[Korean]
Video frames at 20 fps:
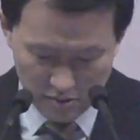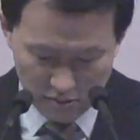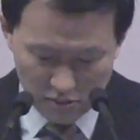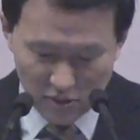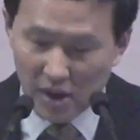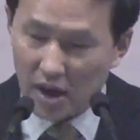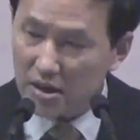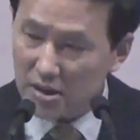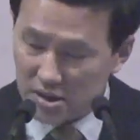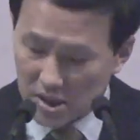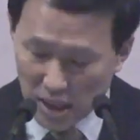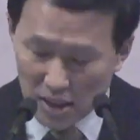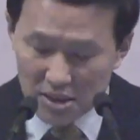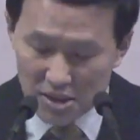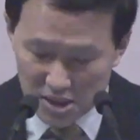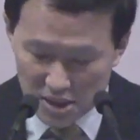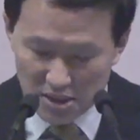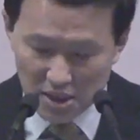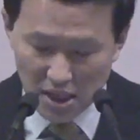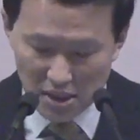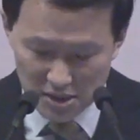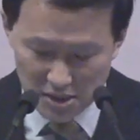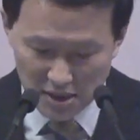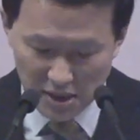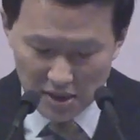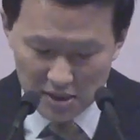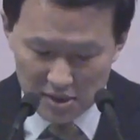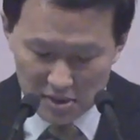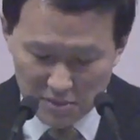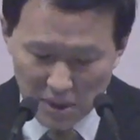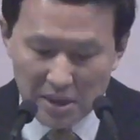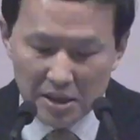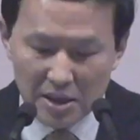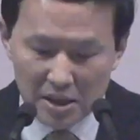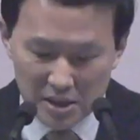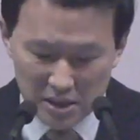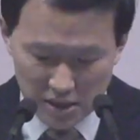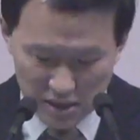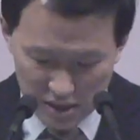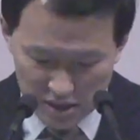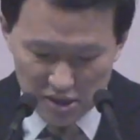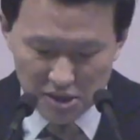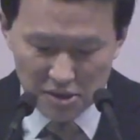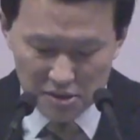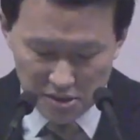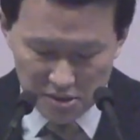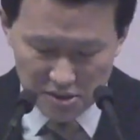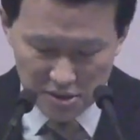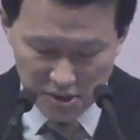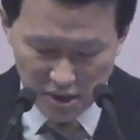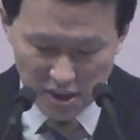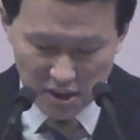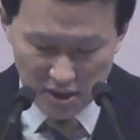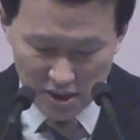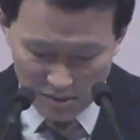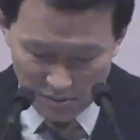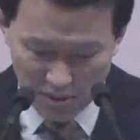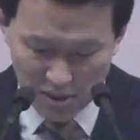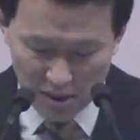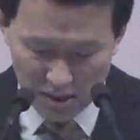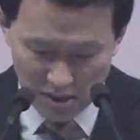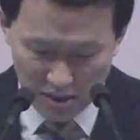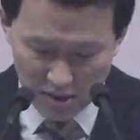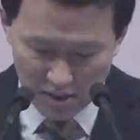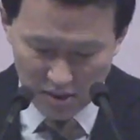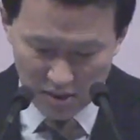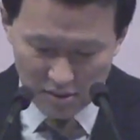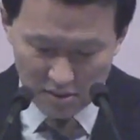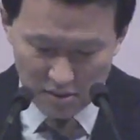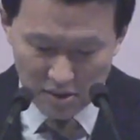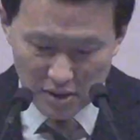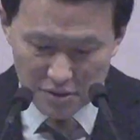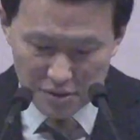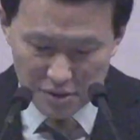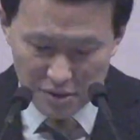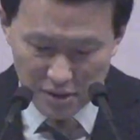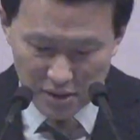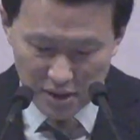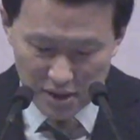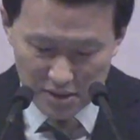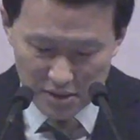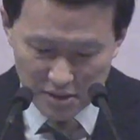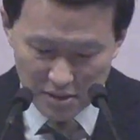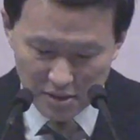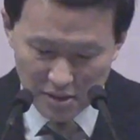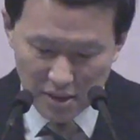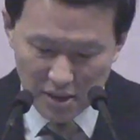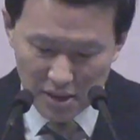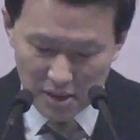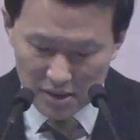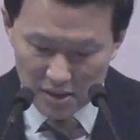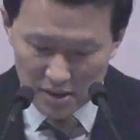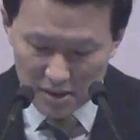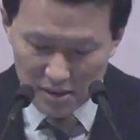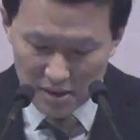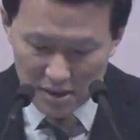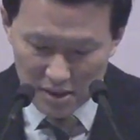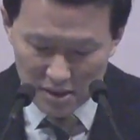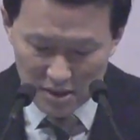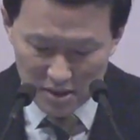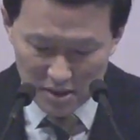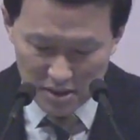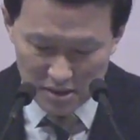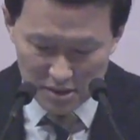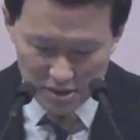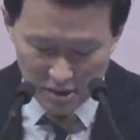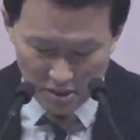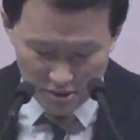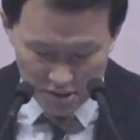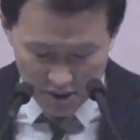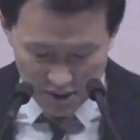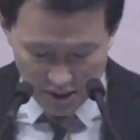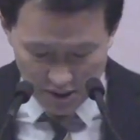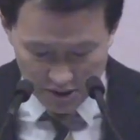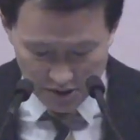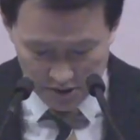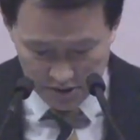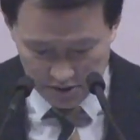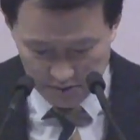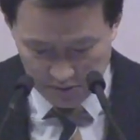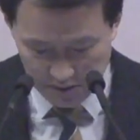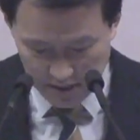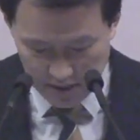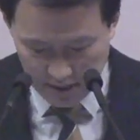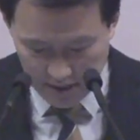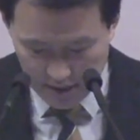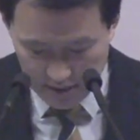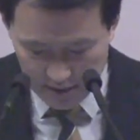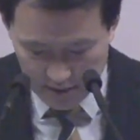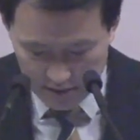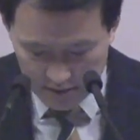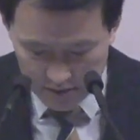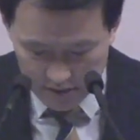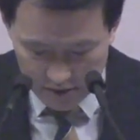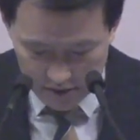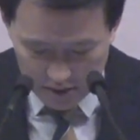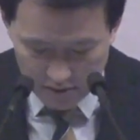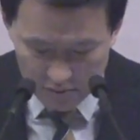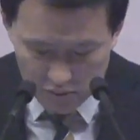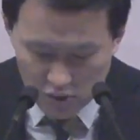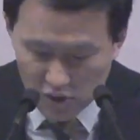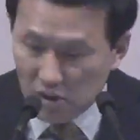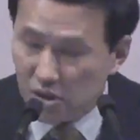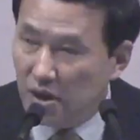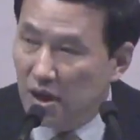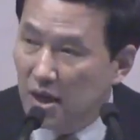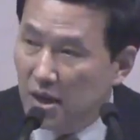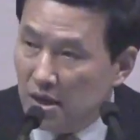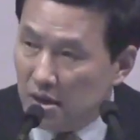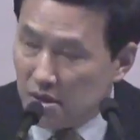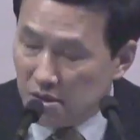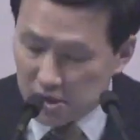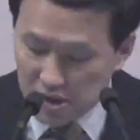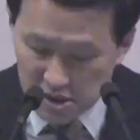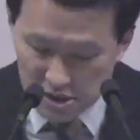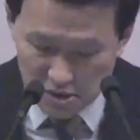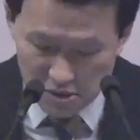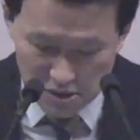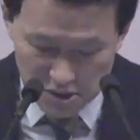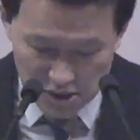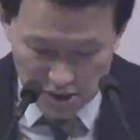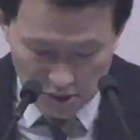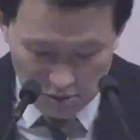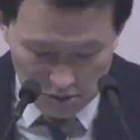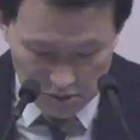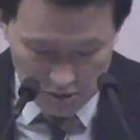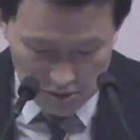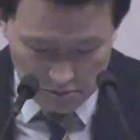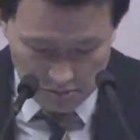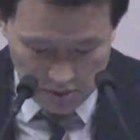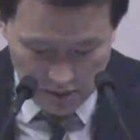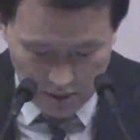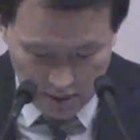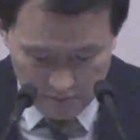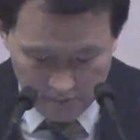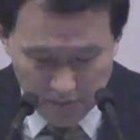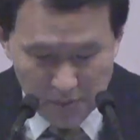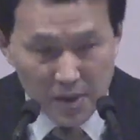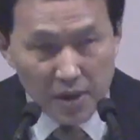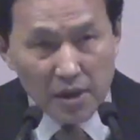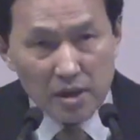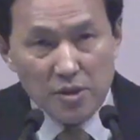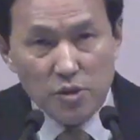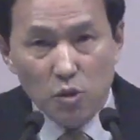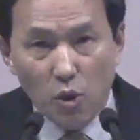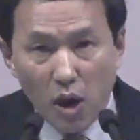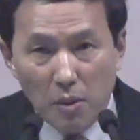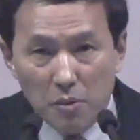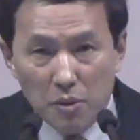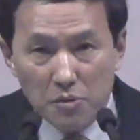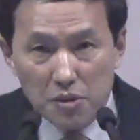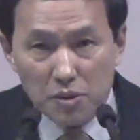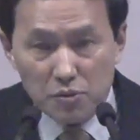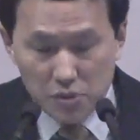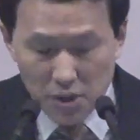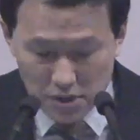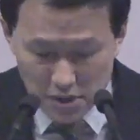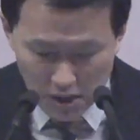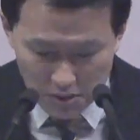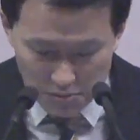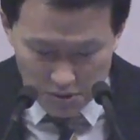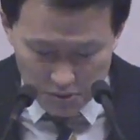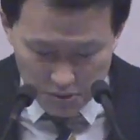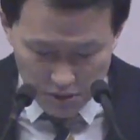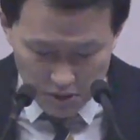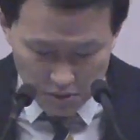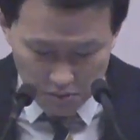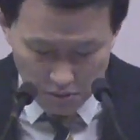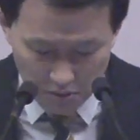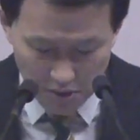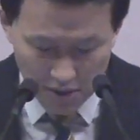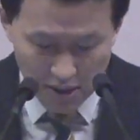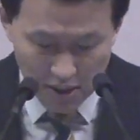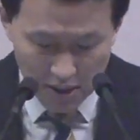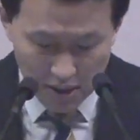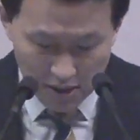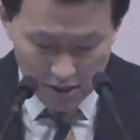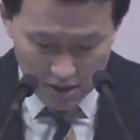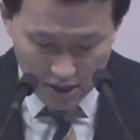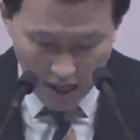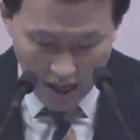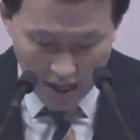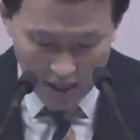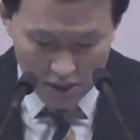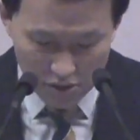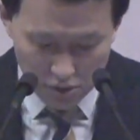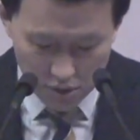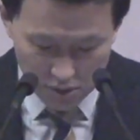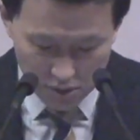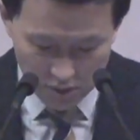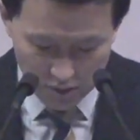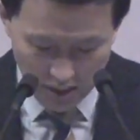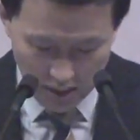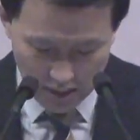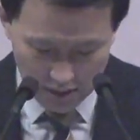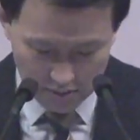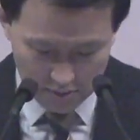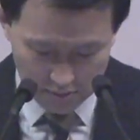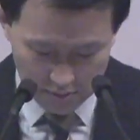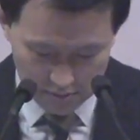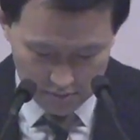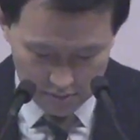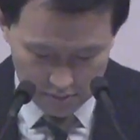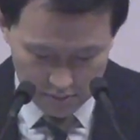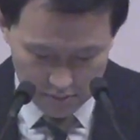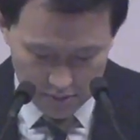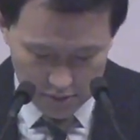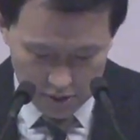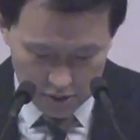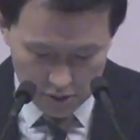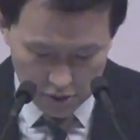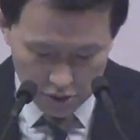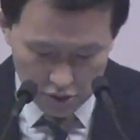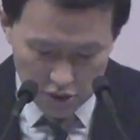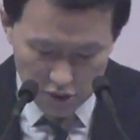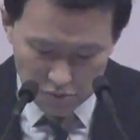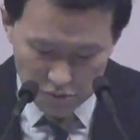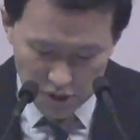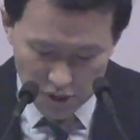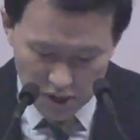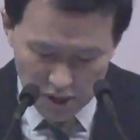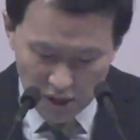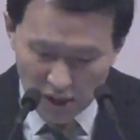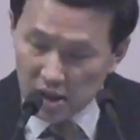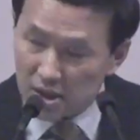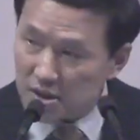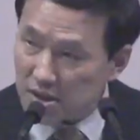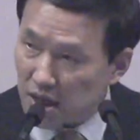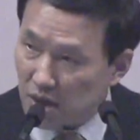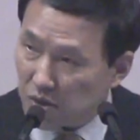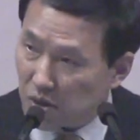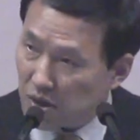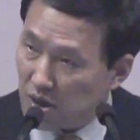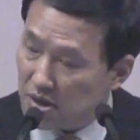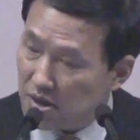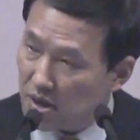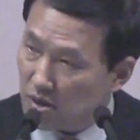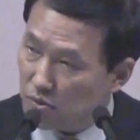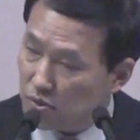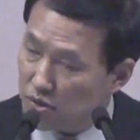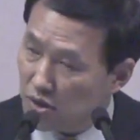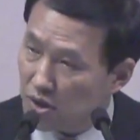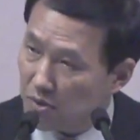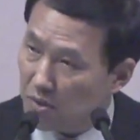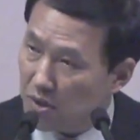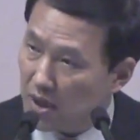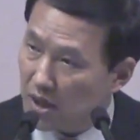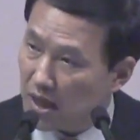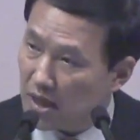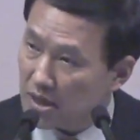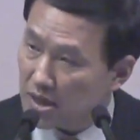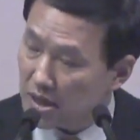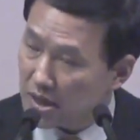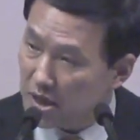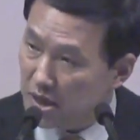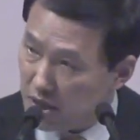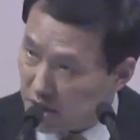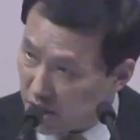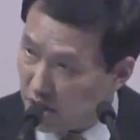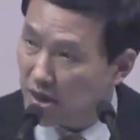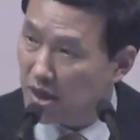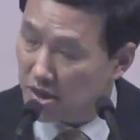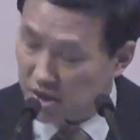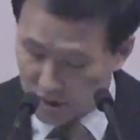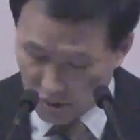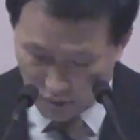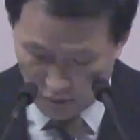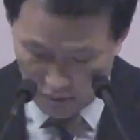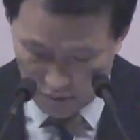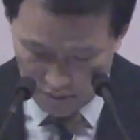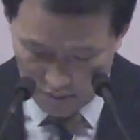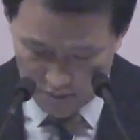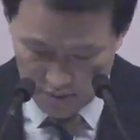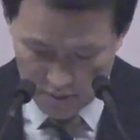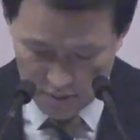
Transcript: 우리가 그 당시에 살진 않았지만 2000년 전에 이미 예수님께서 그 일을 성취하셨습니다. 지금도 그것이 성취되고 있습니다. 그래서 요한복음 19장 30절에도 보면 다 이루었도다. 그리고 그분이 사도행전 9절에 보니까 승천하시고